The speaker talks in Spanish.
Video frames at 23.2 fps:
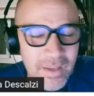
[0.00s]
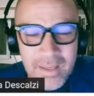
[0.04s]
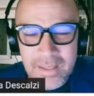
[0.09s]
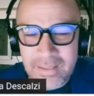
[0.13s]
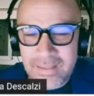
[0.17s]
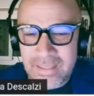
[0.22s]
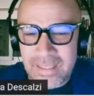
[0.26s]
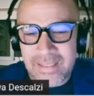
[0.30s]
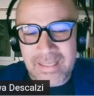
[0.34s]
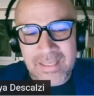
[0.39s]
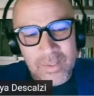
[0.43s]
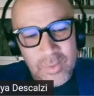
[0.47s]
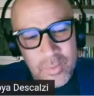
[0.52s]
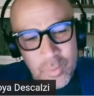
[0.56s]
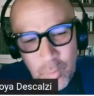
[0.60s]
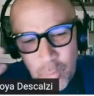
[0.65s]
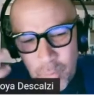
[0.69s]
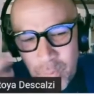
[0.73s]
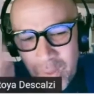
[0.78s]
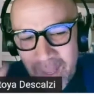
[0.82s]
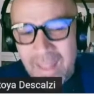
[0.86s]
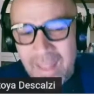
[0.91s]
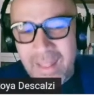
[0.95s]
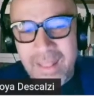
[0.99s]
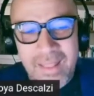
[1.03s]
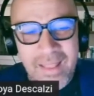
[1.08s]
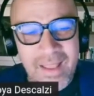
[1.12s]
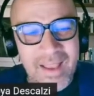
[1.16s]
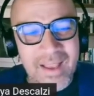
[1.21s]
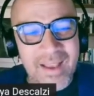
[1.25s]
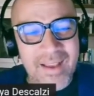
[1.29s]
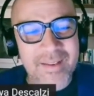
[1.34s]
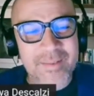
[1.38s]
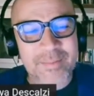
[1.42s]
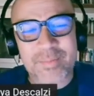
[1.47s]
Estás
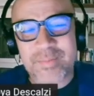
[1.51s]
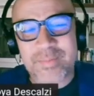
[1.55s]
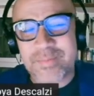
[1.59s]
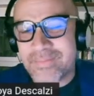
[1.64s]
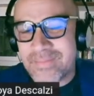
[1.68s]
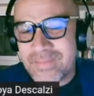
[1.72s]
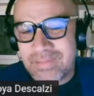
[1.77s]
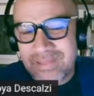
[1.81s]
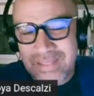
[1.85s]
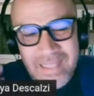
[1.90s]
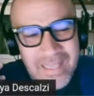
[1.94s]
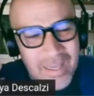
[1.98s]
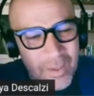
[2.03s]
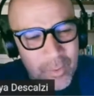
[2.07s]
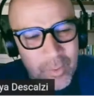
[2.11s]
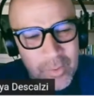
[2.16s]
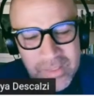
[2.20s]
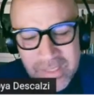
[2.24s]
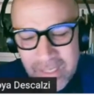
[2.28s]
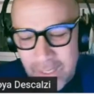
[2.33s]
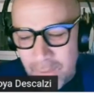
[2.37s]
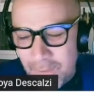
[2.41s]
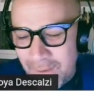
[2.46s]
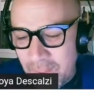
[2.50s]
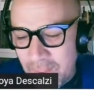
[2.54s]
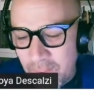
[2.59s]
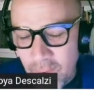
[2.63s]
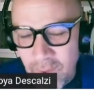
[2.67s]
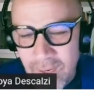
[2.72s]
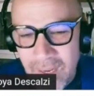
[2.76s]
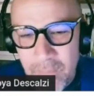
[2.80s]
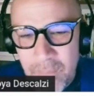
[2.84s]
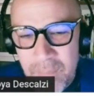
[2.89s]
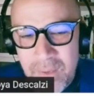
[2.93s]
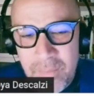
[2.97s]
estupenda, sigues
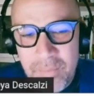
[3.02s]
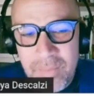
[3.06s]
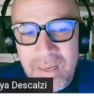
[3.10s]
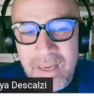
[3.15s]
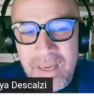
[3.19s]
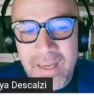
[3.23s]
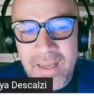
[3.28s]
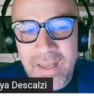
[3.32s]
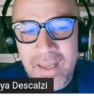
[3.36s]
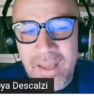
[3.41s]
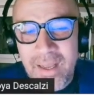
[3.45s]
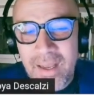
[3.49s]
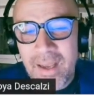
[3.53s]
conservando la misma,